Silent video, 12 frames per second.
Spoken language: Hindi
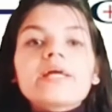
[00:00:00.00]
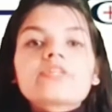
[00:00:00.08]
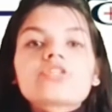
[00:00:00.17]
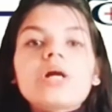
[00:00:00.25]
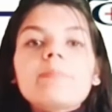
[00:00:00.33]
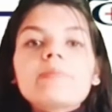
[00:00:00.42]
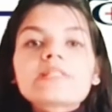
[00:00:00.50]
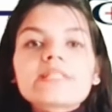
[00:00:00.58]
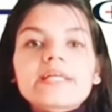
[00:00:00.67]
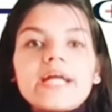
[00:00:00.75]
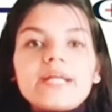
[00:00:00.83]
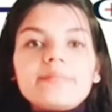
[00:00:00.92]
टॉपर्स
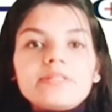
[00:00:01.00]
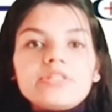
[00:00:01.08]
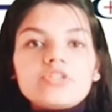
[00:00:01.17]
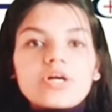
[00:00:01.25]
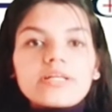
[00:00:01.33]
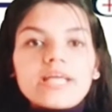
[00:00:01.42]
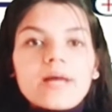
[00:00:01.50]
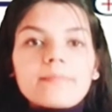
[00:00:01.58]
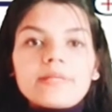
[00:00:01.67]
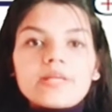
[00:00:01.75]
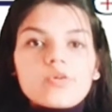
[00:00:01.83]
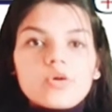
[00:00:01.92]
अकेडमी डॉट ऐप
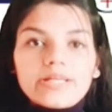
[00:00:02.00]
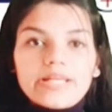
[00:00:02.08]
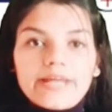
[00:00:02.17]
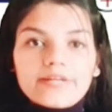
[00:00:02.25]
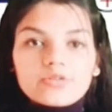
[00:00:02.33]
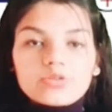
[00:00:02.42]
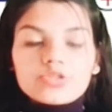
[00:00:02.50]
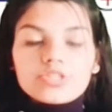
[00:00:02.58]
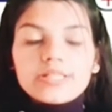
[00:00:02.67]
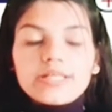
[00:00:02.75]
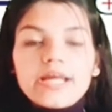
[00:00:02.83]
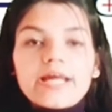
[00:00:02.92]
एक ऑनलाइन
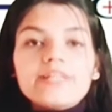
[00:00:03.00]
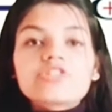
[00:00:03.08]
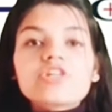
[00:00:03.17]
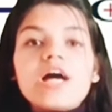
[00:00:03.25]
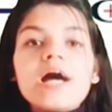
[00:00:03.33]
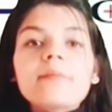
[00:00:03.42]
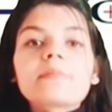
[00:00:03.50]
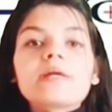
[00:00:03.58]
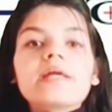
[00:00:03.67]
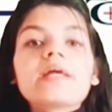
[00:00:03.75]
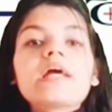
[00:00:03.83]
कोचिंग है जहाँ पे